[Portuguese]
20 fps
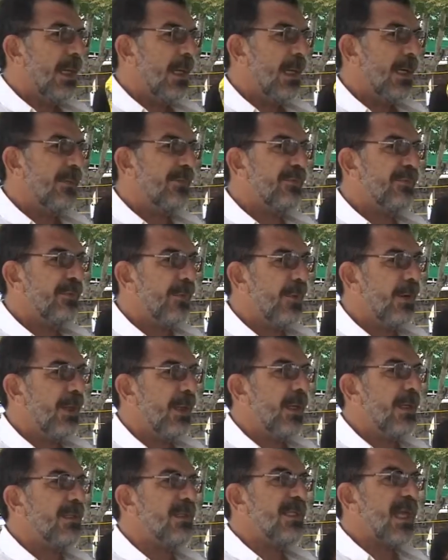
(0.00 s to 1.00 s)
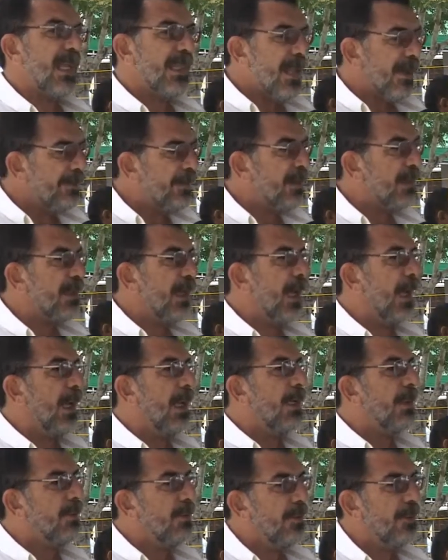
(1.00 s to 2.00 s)
ele foi se
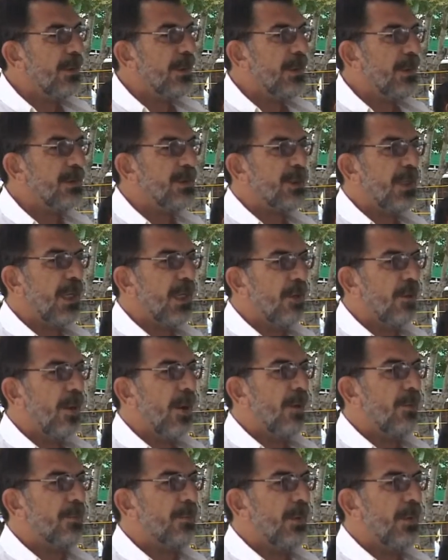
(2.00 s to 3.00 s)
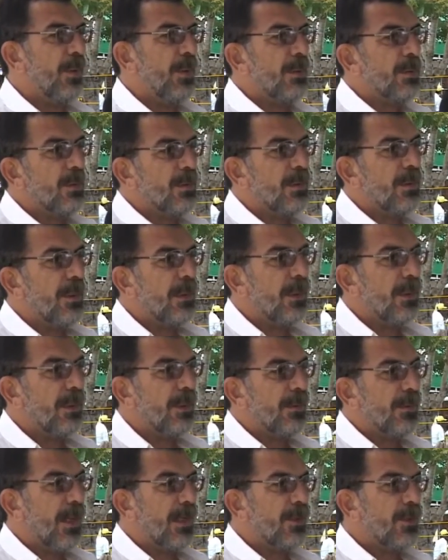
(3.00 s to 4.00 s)
adaptando e chegou ao ponto
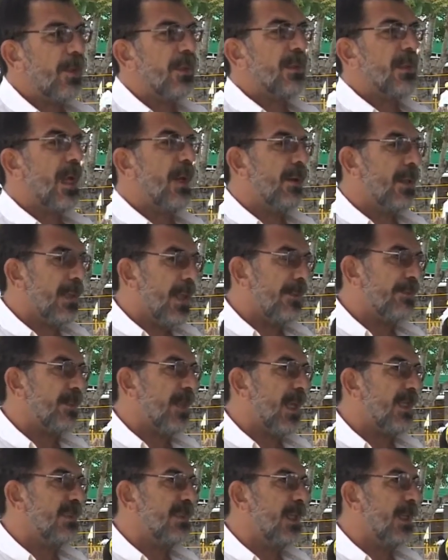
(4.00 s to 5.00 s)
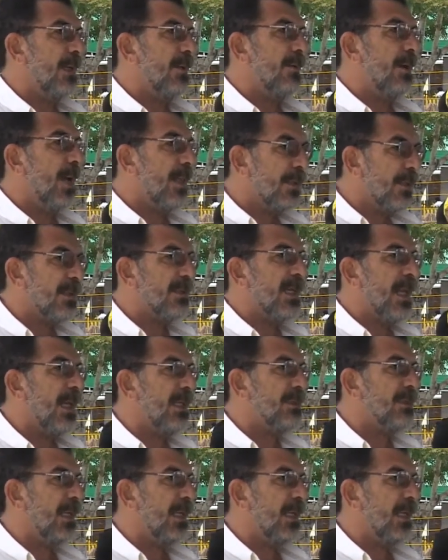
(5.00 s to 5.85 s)
de uma total adaptação à nossa